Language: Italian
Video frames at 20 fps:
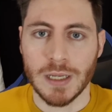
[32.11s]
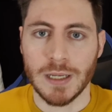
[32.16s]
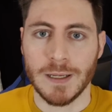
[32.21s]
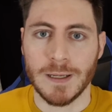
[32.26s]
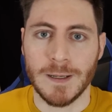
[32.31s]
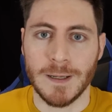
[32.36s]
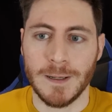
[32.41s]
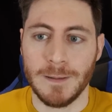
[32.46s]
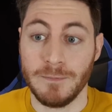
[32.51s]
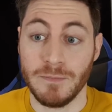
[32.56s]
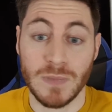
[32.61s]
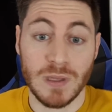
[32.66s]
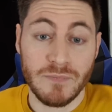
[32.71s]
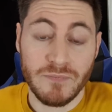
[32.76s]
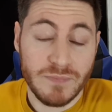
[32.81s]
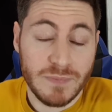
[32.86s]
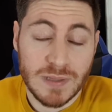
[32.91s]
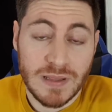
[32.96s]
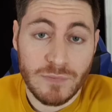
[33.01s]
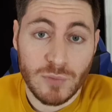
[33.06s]
Eh,
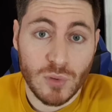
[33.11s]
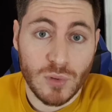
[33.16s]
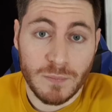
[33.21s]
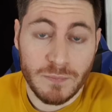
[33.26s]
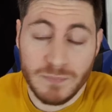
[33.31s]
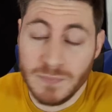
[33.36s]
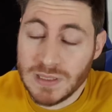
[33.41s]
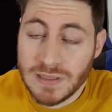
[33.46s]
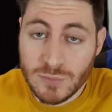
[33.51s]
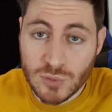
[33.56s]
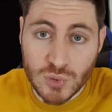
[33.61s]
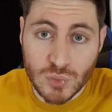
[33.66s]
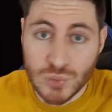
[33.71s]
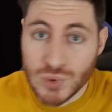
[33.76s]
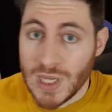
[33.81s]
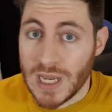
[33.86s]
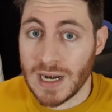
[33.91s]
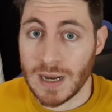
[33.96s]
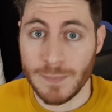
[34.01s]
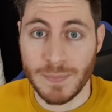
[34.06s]
devo, mi devo
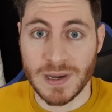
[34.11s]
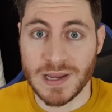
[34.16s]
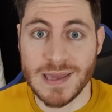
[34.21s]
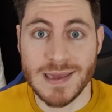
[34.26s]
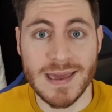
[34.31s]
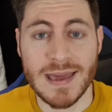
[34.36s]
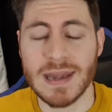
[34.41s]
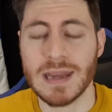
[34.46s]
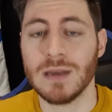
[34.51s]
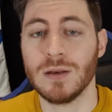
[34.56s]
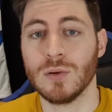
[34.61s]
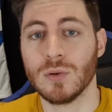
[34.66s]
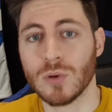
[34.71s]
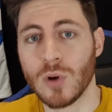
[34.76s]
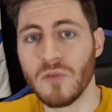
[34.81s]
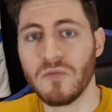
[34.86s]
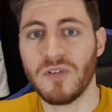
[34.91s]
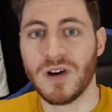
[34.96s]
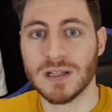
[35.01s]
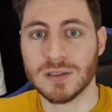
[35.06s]
scusare perché ieri
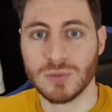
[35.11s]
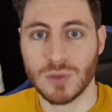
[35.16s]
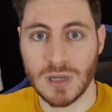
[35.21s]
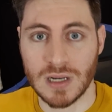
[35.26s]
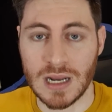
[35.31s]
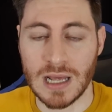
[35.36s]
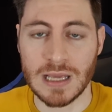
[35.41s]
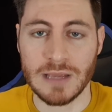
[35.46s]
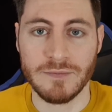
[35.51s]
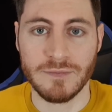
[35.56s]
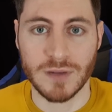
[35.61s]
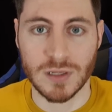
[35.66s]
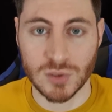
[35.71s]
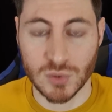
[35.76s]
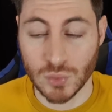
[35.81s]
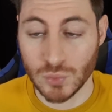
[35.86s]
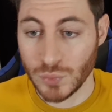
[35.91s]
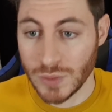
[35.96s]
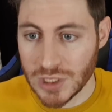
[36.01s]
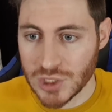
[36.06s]
non ho fatto la live
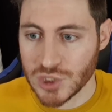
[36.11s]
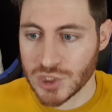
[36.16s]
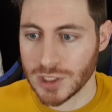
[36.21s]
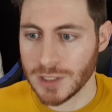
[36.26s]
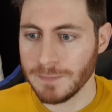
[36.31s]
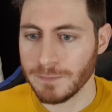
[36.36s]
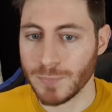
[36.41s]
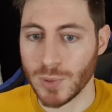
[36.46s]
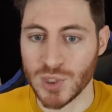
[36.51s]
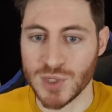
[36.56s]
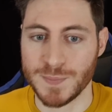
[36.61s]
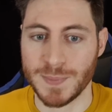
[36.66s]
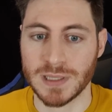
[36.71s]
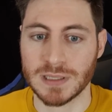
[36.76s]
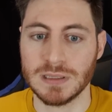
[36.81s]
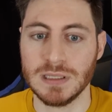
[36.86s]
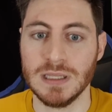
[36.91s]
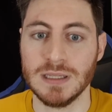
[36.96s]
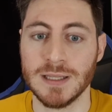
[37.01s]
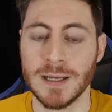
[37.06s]
su Twitch post
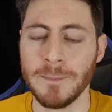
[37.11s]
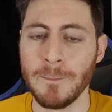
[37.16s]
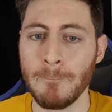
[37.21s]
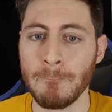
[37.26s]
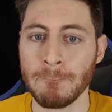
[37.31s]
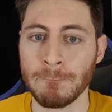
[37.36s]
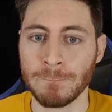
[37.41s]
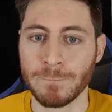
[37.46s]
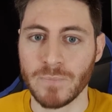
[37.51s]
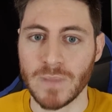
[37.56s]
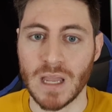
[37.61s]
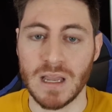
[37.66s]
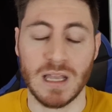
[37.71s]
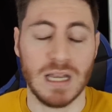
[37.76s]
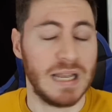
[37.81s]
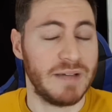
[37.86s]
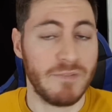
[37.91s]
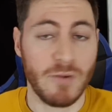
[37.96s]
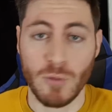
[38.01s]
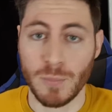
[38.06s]
partita
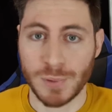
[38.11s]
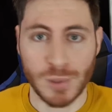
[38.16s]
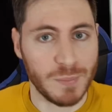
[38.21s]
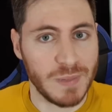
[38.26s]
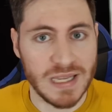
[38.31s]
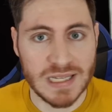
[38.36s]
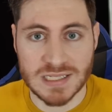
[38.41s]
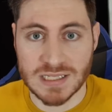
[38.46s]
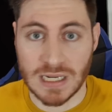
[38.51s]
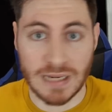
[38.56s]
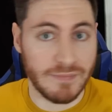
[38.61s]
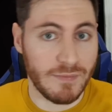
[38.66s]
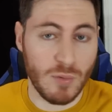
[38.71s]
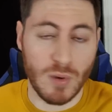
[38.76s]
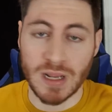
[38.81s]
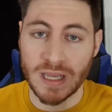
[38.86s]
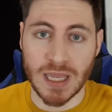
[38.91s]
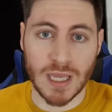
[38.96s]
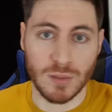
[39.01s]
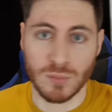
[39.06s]
eh, l'avevo promessa,
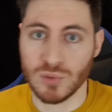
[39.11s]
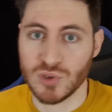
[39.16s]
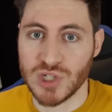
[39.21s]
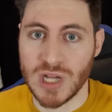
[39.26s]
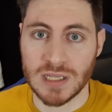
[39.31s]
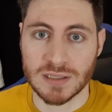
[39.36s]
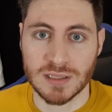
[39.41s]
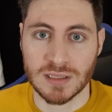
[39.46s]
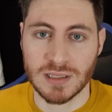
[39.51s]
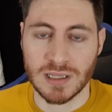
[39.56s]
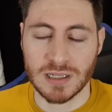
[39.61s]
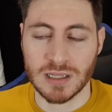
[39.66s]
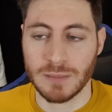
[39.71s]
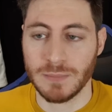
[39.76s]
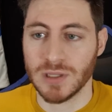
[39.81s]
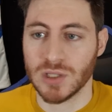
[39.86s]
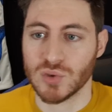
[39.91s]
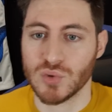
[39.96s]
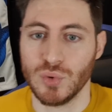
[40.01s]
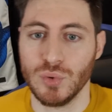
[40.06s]
l'avevo anche annunciata
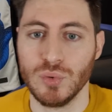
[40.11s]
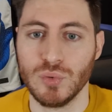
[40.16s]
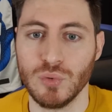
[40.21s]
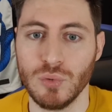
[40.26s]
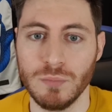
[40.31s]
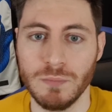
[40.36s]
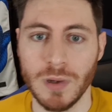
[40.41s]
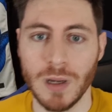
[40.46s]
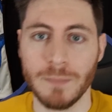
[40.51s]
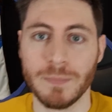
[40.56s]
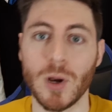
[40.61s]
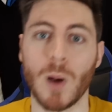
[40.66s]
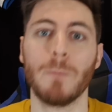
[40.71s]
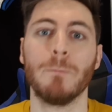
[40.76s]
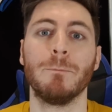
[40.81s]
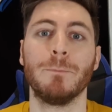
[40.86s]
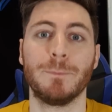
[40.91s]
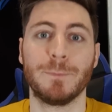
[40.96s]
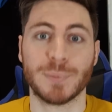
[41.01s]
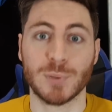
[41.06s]
direttamente su YouTube,
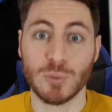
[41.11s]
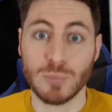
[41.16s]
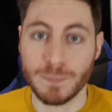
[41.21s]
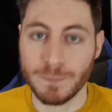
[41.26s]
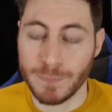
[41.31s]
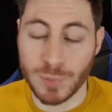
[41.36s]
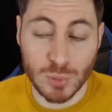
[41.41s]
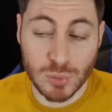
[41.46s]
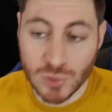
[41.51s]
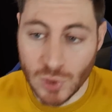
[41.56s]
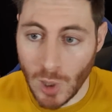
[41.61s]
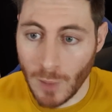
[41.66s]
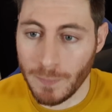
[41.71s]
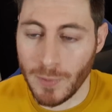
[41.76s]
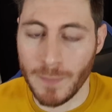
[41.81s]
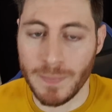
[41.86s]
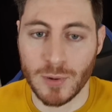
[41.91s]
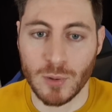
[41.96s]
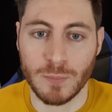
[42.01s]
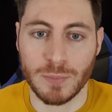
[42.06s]
però pur
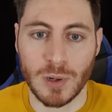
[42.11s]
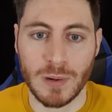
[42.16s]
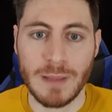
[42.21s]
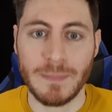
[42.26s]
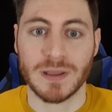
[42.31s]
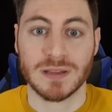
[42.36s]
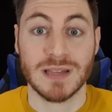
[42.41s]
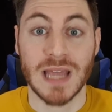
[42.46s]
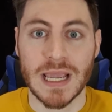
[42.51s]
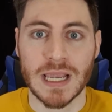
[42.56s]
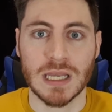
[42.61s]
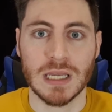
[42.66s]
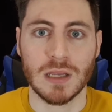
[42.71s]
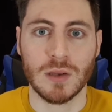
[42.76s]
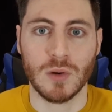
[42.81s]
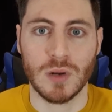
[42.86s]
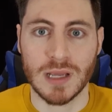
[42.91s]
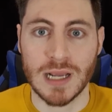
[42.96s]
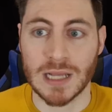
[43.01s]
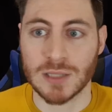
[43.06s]
purtroppo per un problema
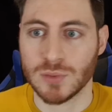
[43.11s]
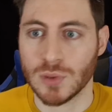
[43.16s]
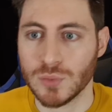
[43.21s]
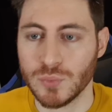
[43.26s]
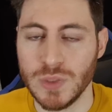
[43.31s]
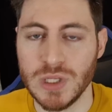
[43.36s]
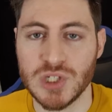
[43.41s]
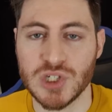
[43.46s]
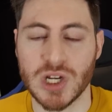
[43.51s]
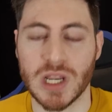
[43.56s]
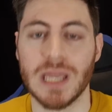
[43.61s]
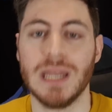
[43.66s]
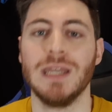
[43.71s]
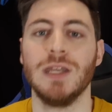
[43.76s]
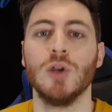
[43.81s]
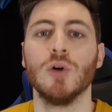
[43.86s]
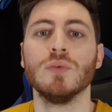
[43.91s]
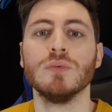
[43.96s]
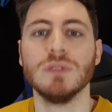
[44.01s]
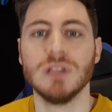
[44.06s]
tecnico legato a Twitch che
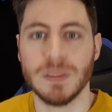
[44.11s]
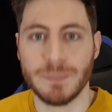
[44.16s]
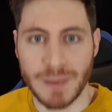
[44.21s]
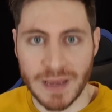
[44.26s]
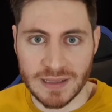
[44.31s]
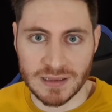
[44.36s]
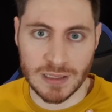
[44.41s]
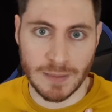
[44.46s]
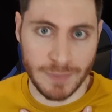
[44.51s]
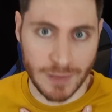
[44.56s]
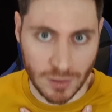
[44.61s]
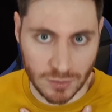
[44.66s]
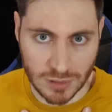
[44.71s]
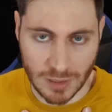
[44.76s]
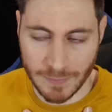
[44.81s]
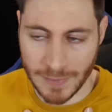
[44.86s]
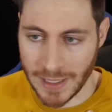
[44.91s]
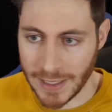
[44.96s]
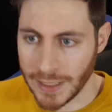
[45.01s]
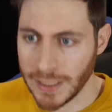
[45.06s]
non dipende però
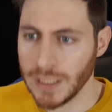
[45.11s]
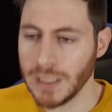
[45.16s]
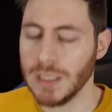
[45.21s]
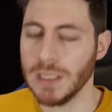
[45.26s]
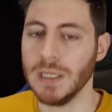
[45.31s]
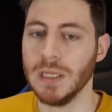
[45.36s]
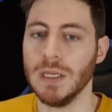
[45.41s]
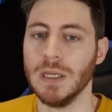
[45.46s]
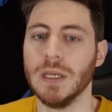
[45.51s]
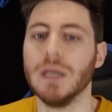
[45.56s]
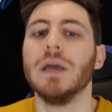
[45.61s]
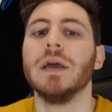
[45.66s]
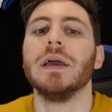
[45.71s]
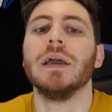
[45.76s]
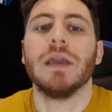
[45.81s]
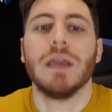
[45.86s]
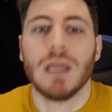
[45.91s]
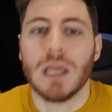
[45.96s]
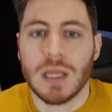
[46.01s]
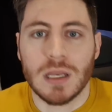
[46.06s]
da me,
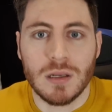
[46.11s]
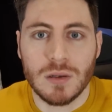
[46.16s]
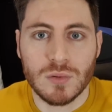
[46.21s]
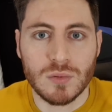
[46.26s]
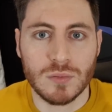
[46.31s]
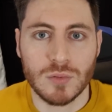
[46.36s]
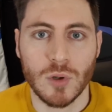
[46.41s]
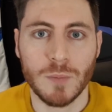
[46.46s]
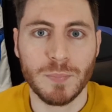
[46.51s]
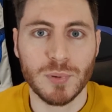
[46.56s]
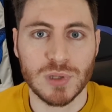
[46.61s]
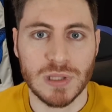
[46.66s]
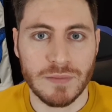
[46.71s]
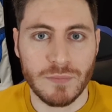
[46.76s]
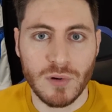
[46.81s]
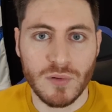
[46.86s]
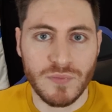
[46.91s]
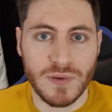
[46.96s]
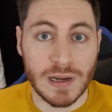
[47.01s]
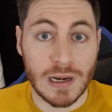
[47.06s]
e non, non
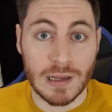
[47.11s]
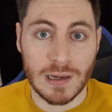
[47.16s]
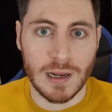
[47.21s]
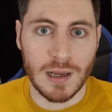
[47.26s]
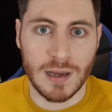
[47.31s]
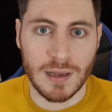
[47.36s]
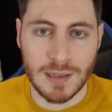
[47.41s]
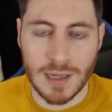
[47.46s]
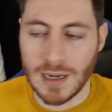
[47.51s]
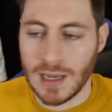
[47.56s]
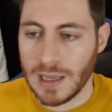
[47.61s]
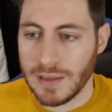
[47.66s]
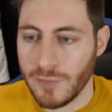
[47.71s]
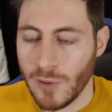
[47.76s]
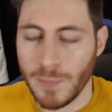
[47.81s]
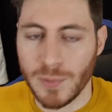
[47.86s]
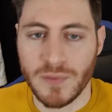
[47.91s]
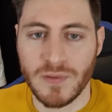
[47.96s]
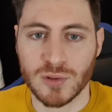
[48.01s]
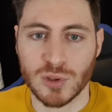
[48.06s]
potevo fare la, la,
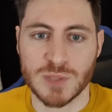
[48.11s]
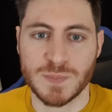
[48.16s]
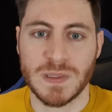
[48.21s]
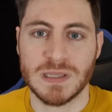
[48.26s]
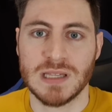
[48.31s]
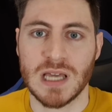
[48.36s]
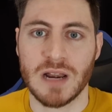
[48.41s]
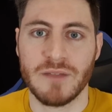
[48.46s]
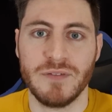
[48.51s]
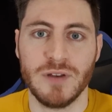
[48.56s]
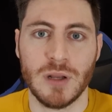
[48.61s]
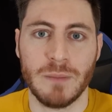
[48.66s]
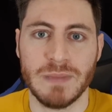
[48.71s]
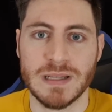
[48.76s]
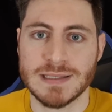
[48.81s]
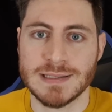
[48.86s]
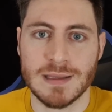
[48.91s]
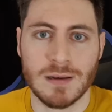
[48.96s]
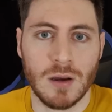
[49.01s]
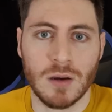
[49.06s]
live. Ho provato a aspettare fino a
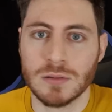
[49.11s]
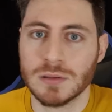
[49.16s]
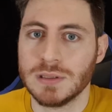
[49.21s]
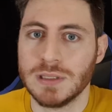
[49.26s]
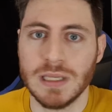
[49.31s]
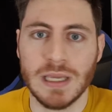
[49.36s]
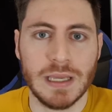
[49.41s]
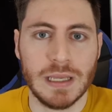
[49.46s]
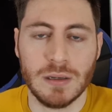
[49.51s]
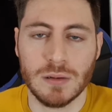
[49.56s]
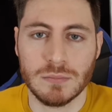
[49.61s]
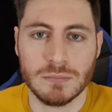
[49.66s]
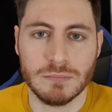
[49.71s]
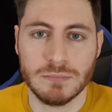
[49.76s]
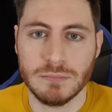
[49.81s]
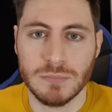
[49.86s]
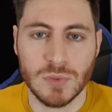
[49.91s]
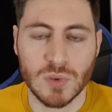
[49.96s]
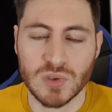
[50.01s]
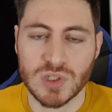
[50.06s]
mezzanotte e
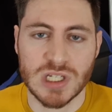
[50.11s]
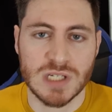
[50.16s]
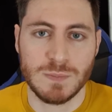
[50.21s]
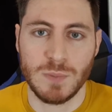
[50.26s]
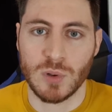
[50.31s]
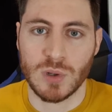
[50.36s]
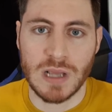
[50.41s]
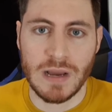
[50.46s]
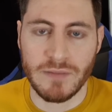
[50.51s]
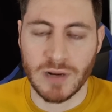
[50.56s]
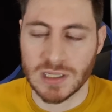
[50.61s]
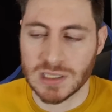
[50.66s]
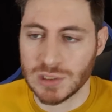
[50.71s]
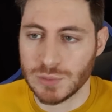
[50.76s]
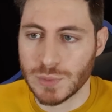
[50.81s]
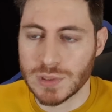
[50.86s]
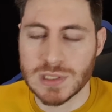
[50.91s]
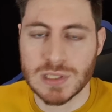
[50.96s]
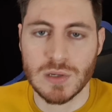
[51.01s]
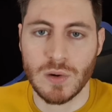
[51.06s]
non, non si sbloccava la
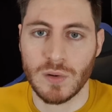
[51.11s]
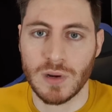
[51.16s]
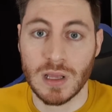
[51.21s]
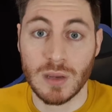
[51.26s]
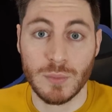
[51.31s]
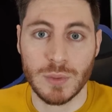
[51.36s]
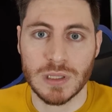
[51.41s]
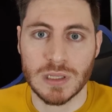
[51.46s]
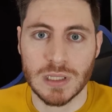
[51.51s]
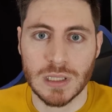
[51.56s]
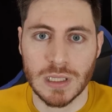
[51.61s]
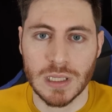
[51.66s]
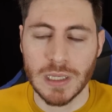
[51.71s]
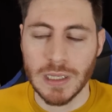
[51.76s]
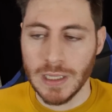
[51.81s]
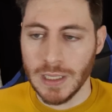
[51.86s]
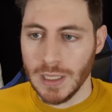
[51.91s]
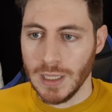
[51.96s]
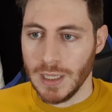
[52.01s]
situazione, quindi,